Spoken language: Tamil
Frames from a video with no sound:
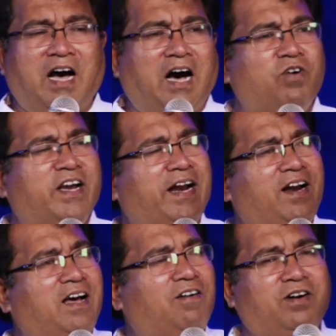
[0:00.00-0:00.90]
அவங்க
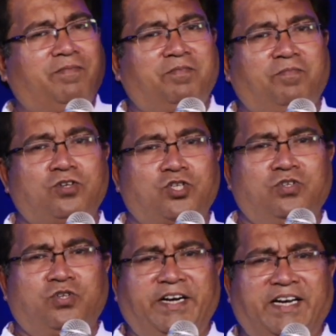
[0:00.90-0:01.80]
எல்லாம் அவர்
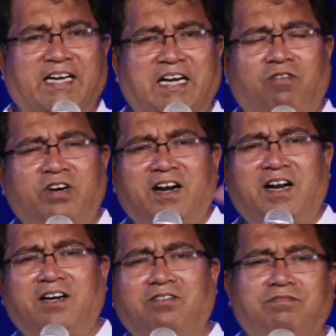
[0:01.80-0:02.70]
மோசம்னு சொல்லிட்டாங்க அவங்க
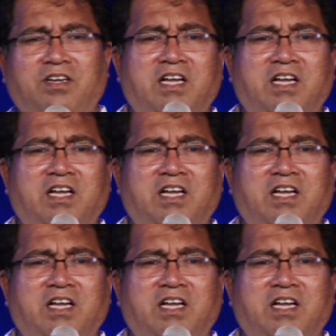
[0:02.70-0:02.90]
எல்லாரும்